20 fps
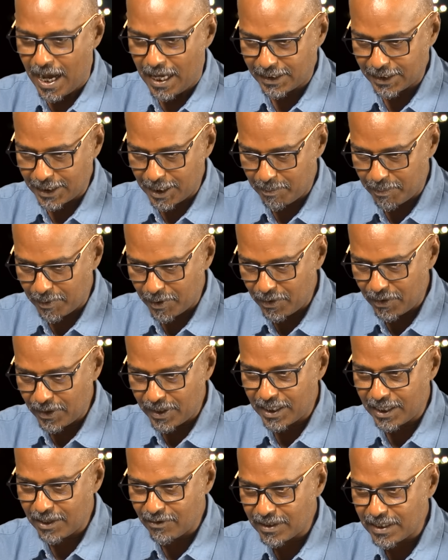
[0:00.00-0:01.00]
அதுக்கப்புறம்
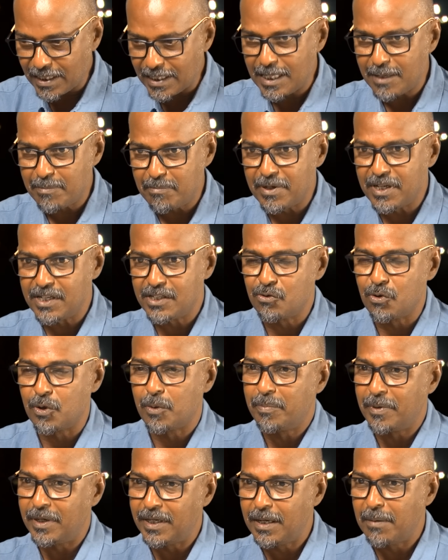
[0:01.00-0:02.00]
இங்கே வந்து இபிஎஸ் e ஒரு
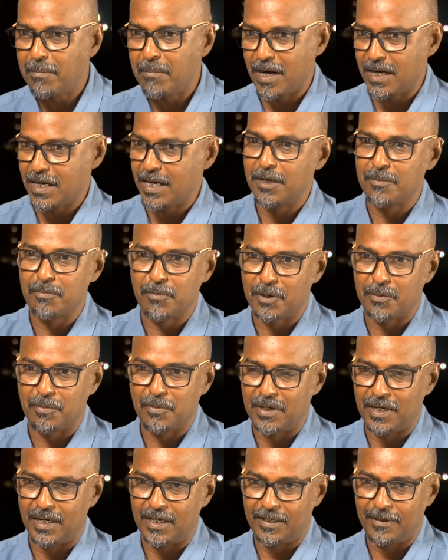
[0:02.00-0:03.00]
பெரிய மாநாடு போட
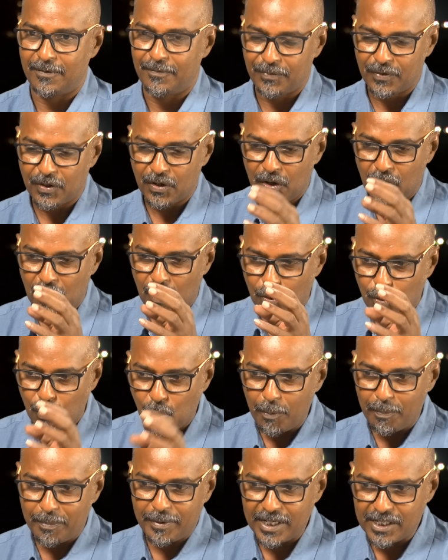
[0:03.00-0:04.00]
போகிறாரு
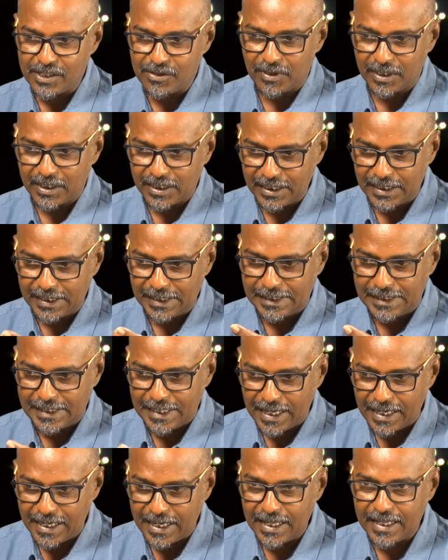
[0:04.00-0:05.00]
ஓபிஎஸ் வந்து
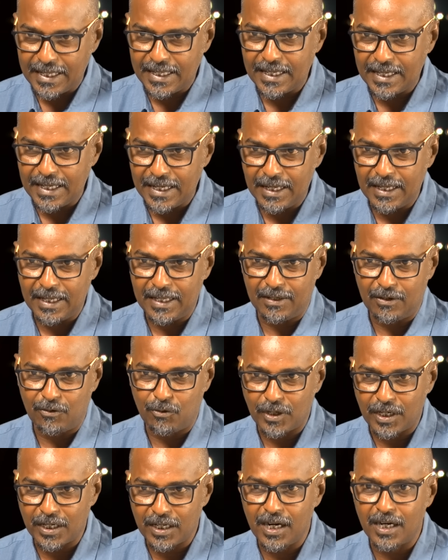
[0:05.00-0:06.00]
என்னைக்கு
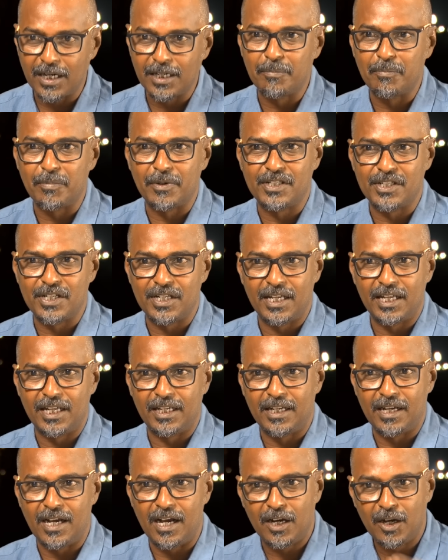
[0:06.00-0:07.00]
கொடநாடு
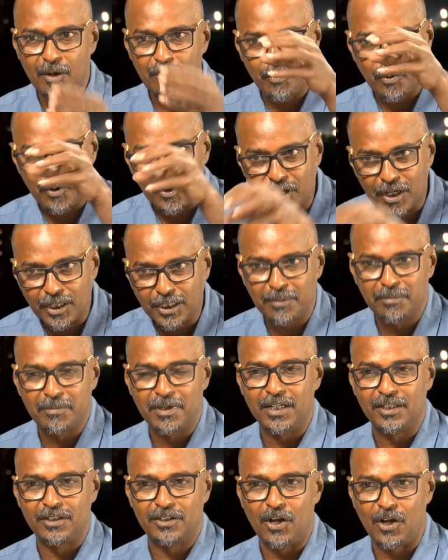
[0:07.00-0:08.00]
பிரச்சனைக்காக போராட்டம்
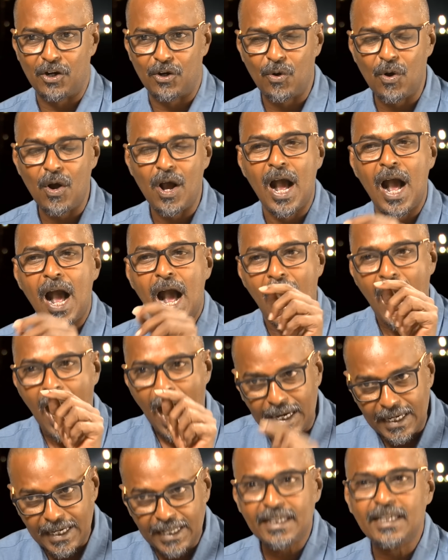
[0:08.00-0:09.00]
நடத்துகிறாரோ
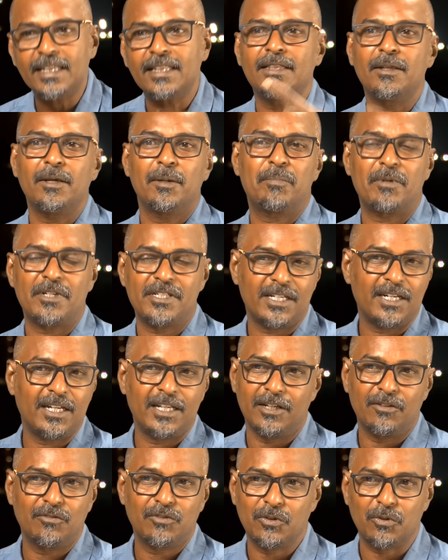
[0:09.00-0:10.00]
அன்னைக்கு இந்த பிரச்சனை
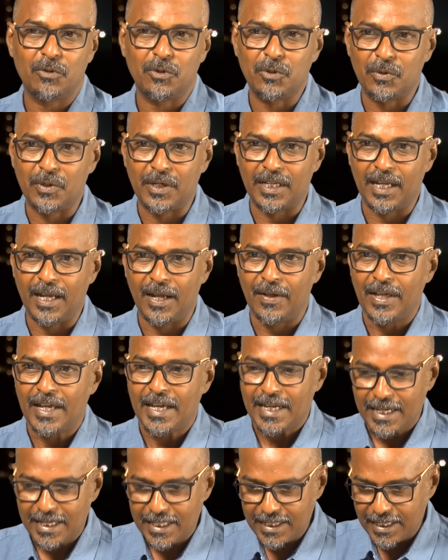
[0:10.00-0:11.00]
இங்கே வந்து கொண்டு வரீங்க
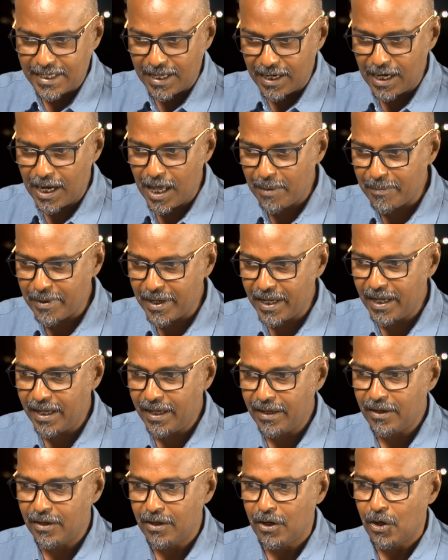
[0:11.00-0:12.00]
இது எல்லாமே
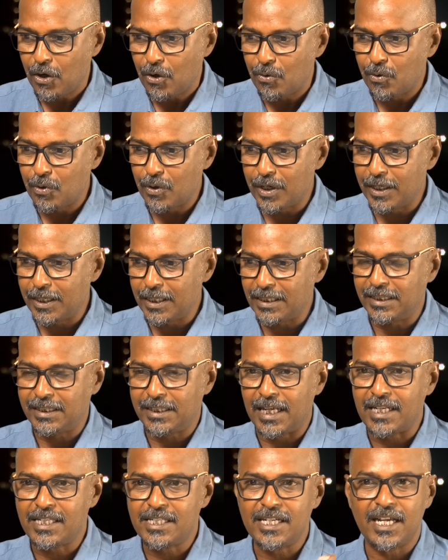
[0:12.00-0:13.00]
ஒரு
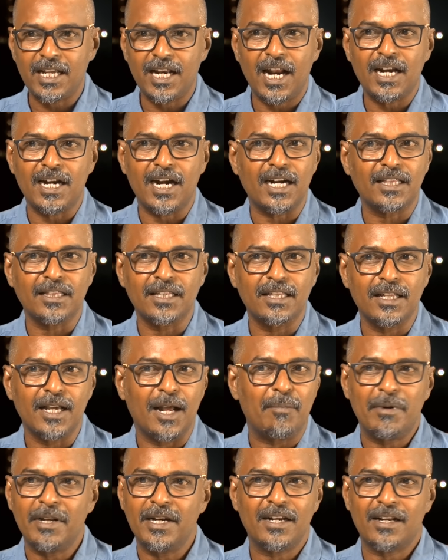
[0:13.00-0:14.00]
தற்செயலாக நடந்தது
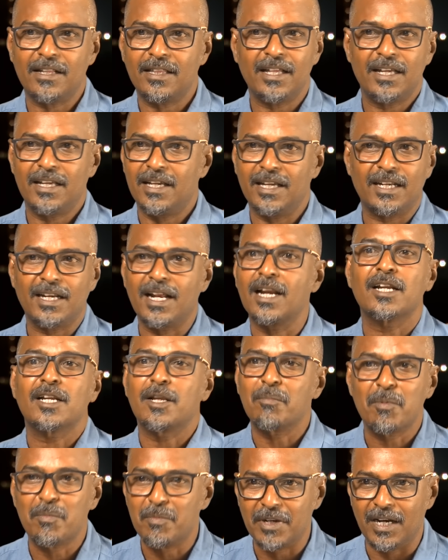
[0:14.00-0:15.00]
அப்படின்றத என்னால்
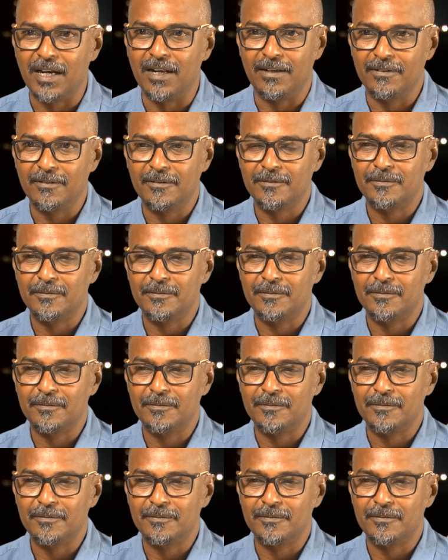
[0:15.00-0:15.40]
நம்ப முடியல